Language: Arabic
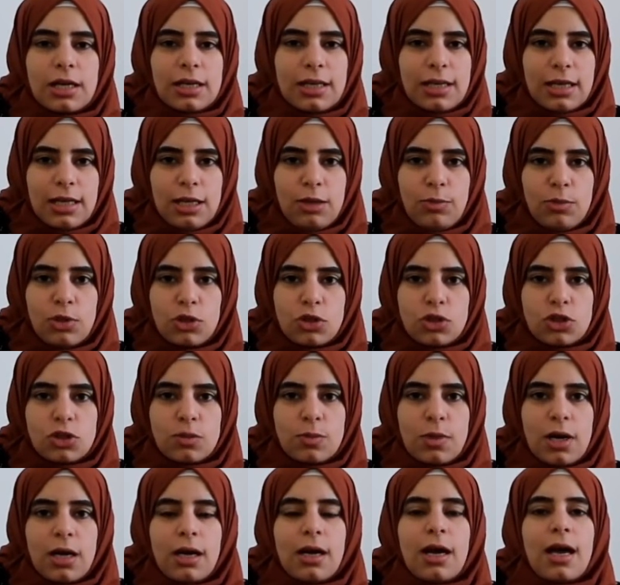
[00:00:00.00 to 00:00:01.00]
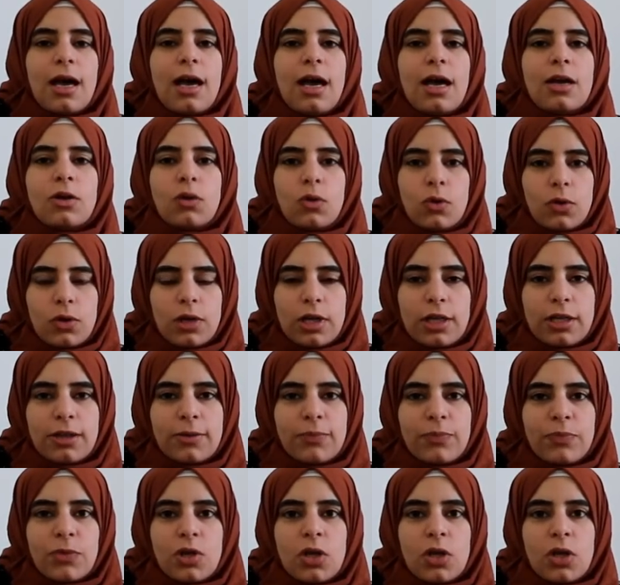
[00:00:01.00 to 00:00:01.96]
إلى علم الاجتماع آن أوكلي